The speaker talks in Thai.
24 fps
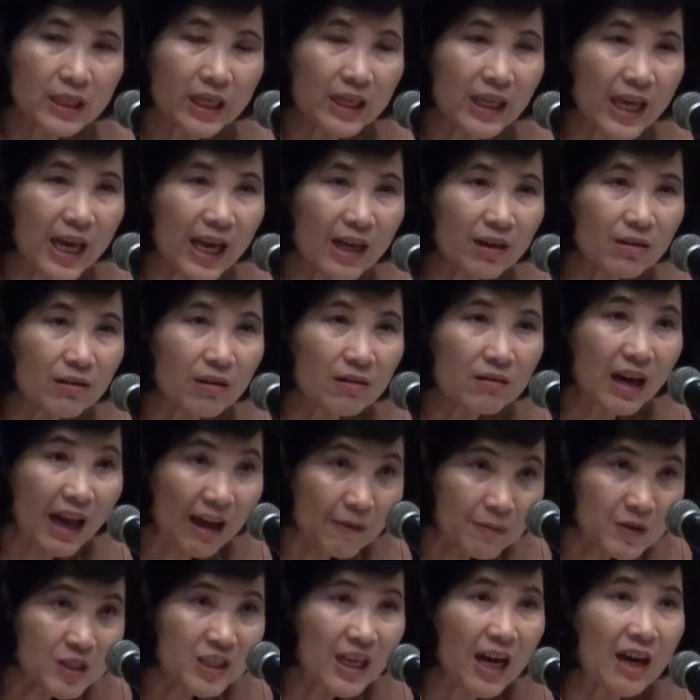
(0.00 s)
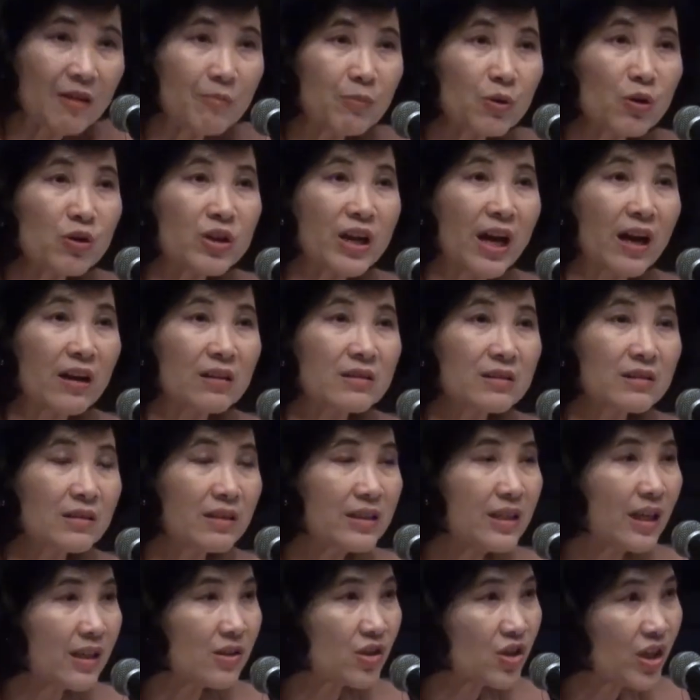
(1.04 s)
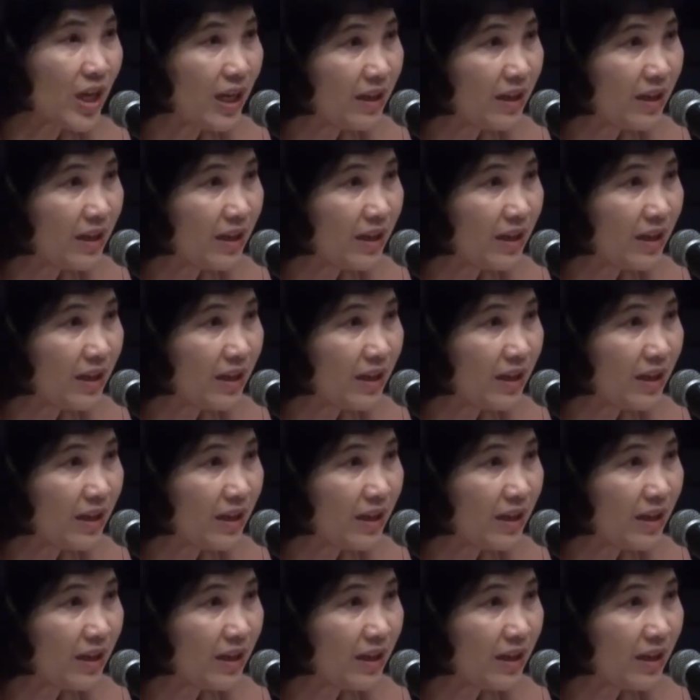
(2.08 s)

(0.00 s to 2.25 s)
ในแง่ของ Lifestyle Products ก็อย่าง